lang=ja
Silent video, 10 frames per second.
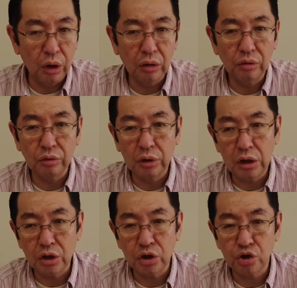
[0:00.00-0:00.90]
うなという
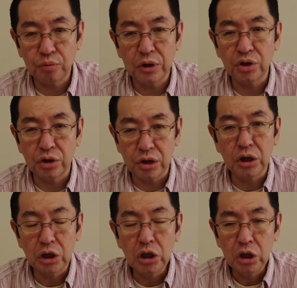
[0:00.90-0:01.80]
感じがしますし、
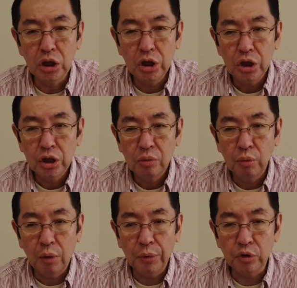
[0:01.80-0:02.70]

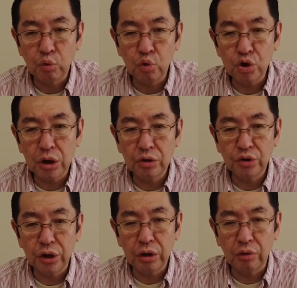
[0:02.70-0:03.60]
まあ、やっぱ底知れぬ
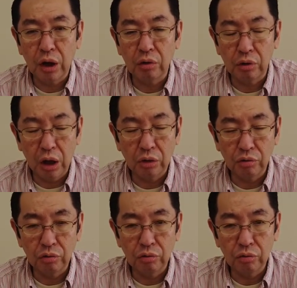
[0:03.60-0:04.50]
スケールがあるな
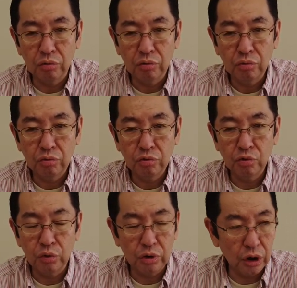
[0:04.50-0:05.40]
という
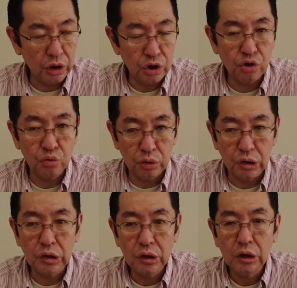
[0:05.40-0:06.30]
そういった印象で
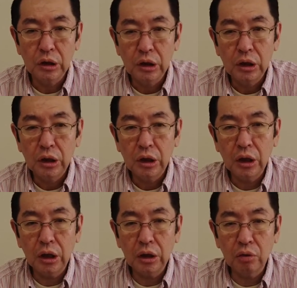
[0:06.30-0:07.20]
す。
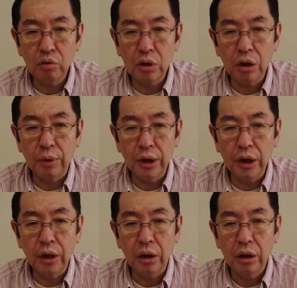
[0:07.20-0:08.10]
えー、で今回は
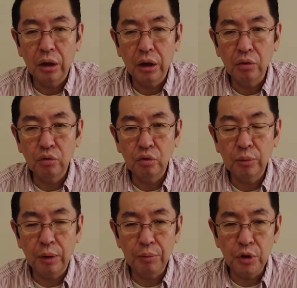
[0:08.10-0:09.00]
ねあの
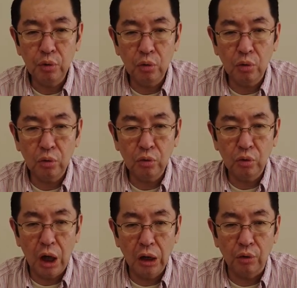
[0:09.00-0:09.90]
今見本
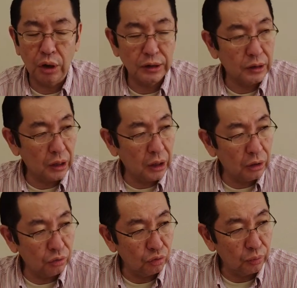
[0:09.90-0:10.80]
の販路が使えな
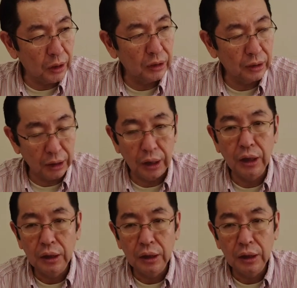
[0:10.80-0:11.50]
いということもあって